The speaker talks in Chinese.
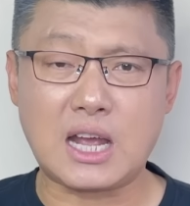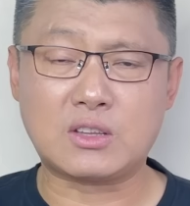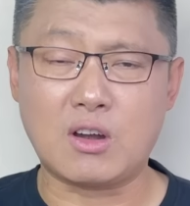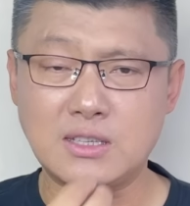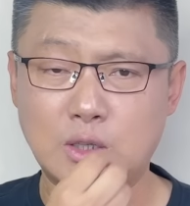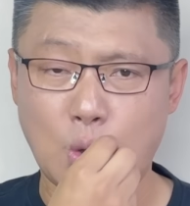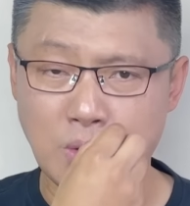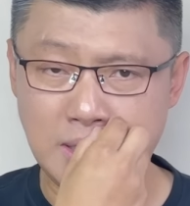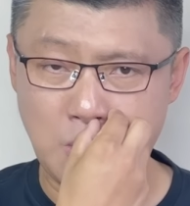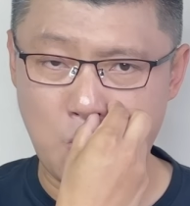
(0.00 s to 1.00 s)
沙特在
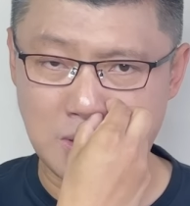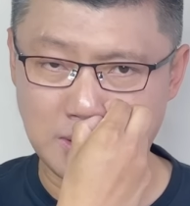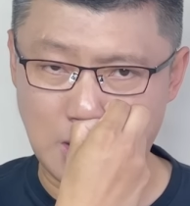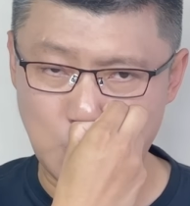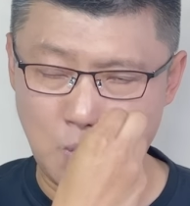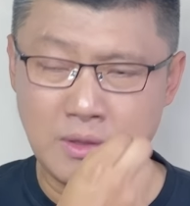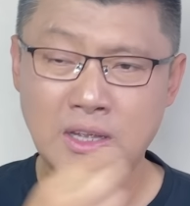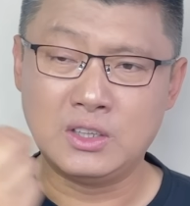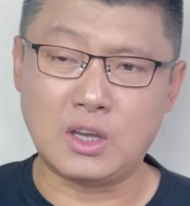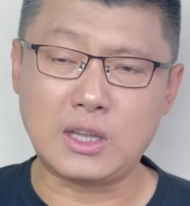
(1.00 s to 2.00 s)
统一的过程当中
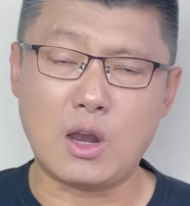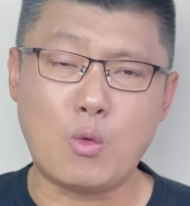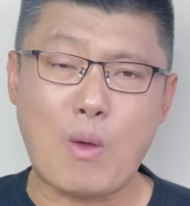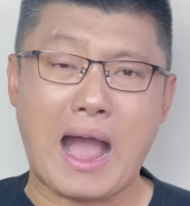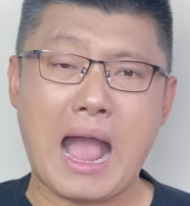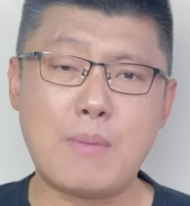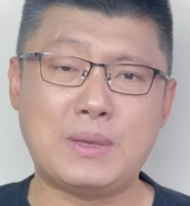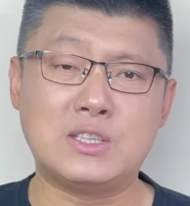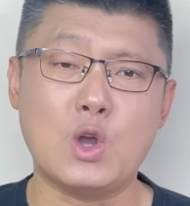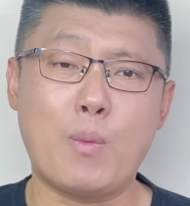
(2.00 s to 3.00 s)
得到了瓦哈
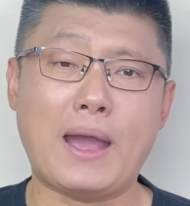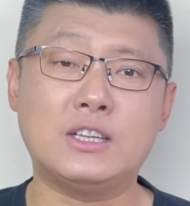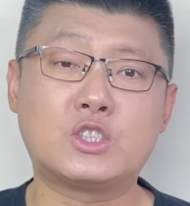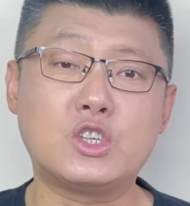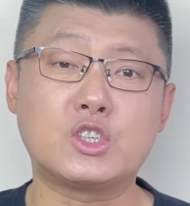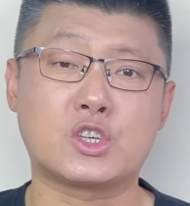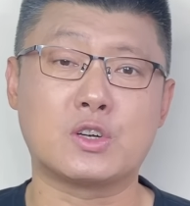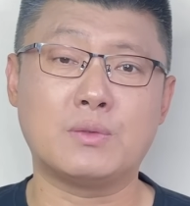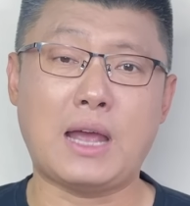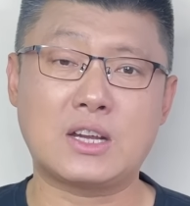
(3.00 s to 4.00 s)
比教派的支
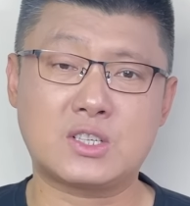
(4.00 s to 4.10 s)
持啊，